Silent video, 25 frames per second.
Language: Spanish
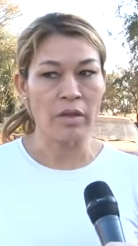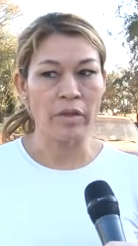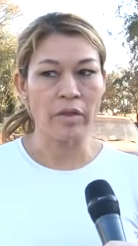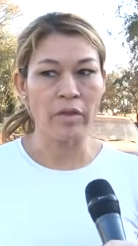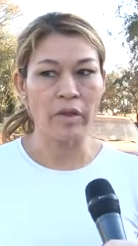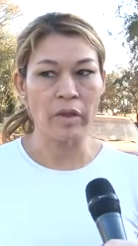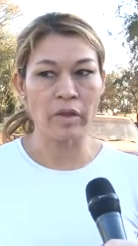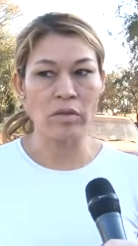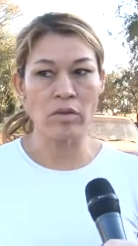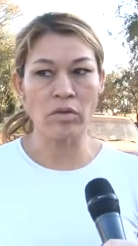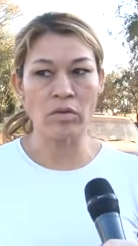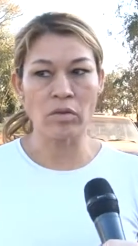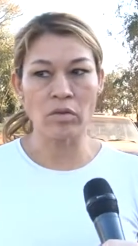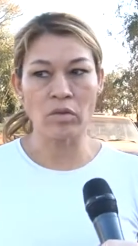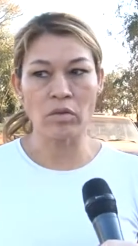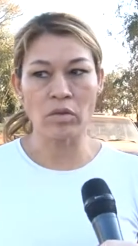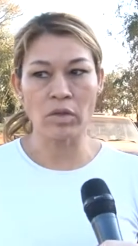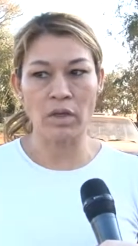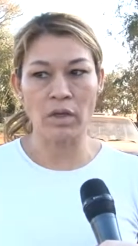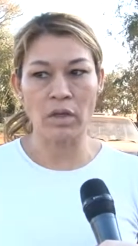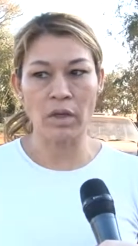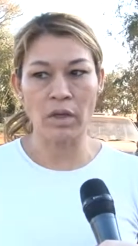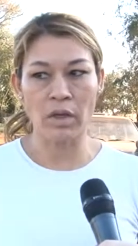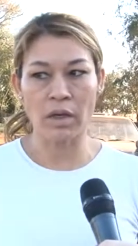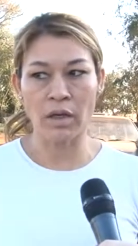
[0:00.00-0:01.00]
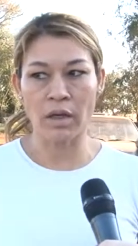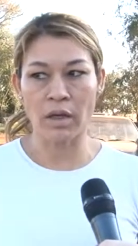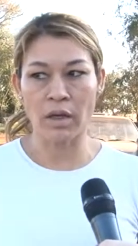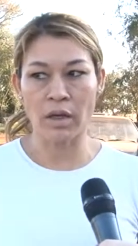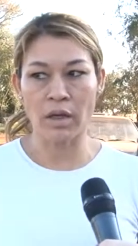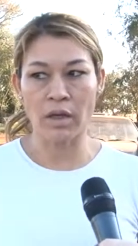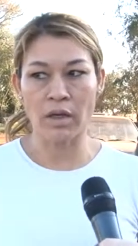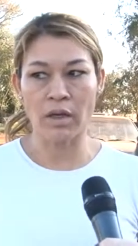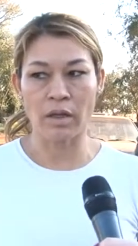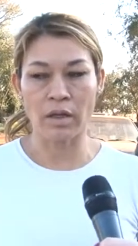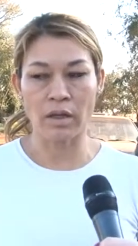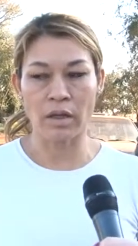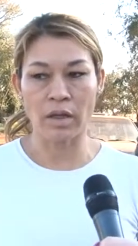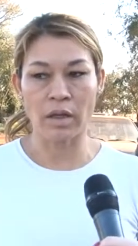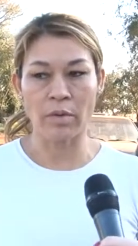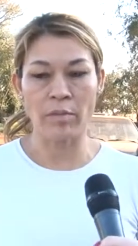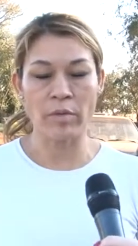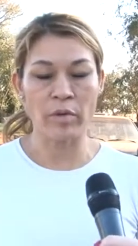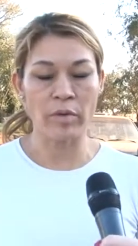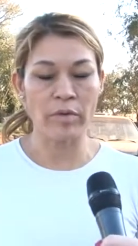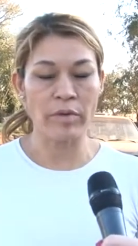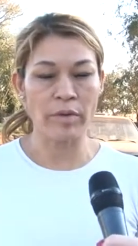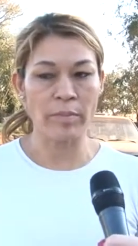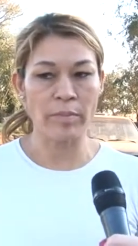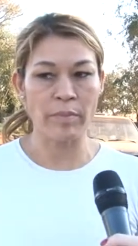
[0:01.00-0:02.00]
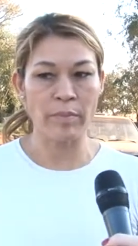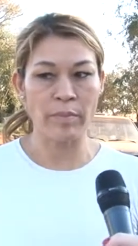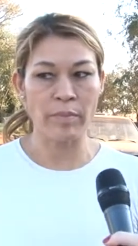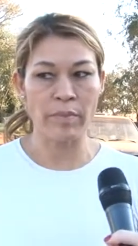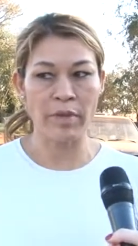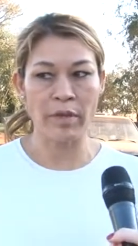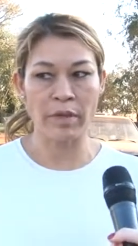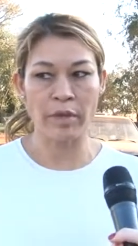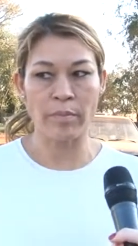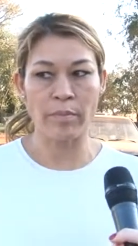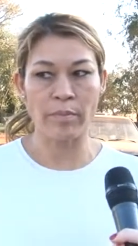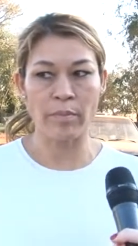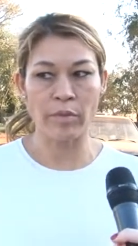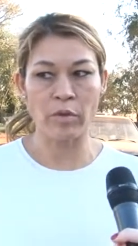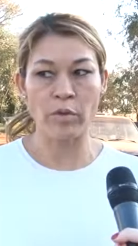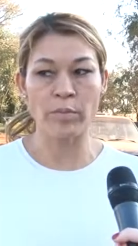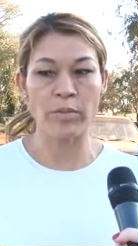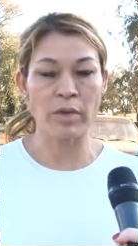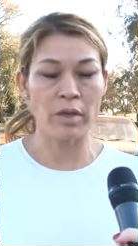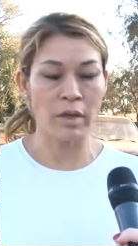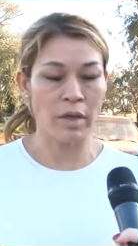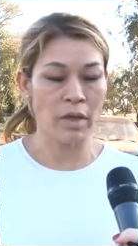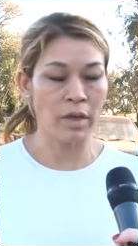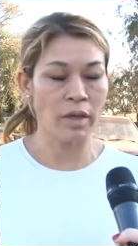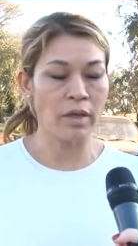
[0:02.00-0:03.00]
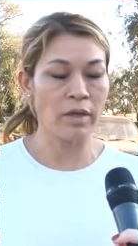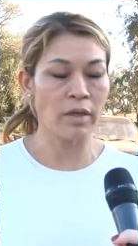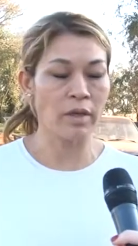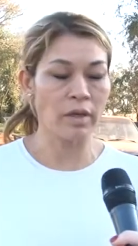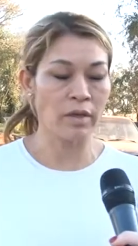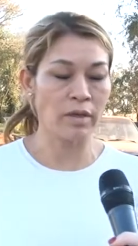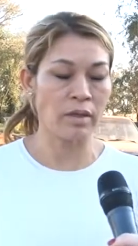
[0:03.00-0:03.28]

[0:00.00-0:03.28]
dentro de las propiedades que